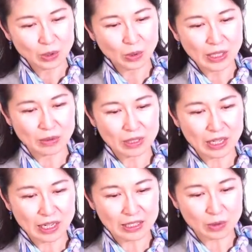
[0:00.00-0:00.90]
トネの
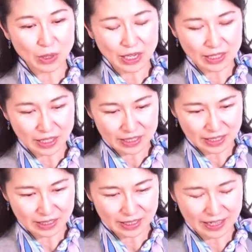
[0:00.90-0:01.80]
係の兵隊
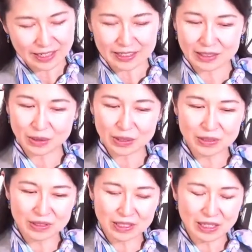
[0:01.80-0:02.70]
さんから
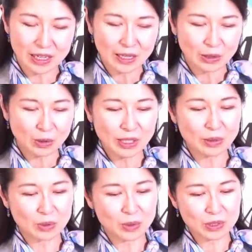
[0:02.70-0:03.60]
時々トネ
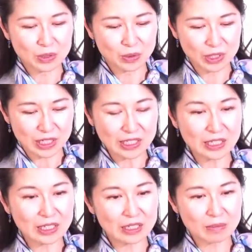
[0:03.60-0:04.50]
の様子を知ら
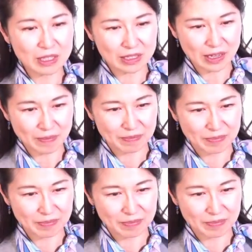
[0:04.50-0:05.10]
せてきました。